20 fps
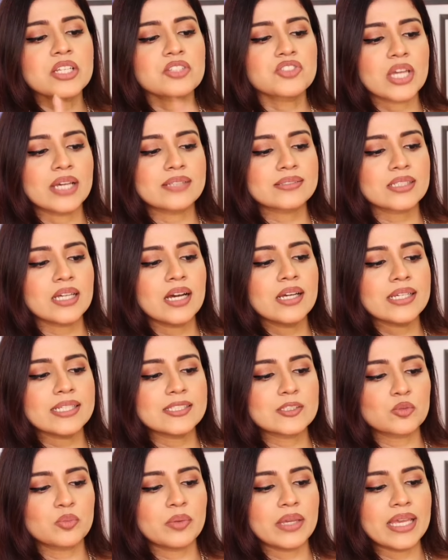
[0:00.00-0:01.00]
जैसा
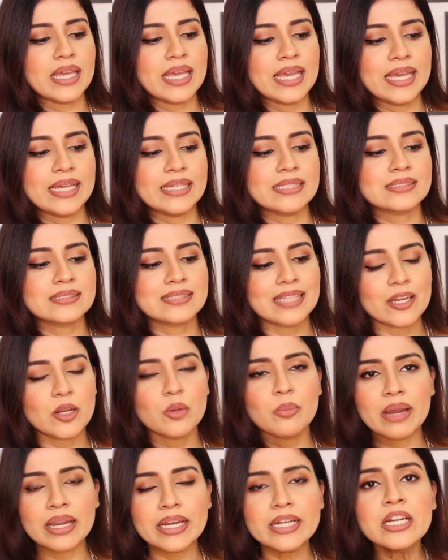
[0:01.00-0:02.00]
इस पर है
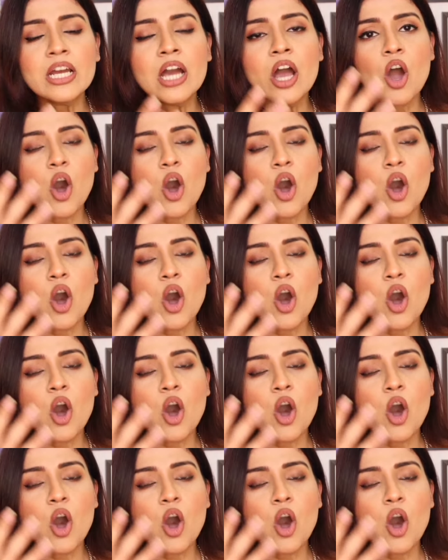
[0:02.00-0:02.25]
सेरेमाइड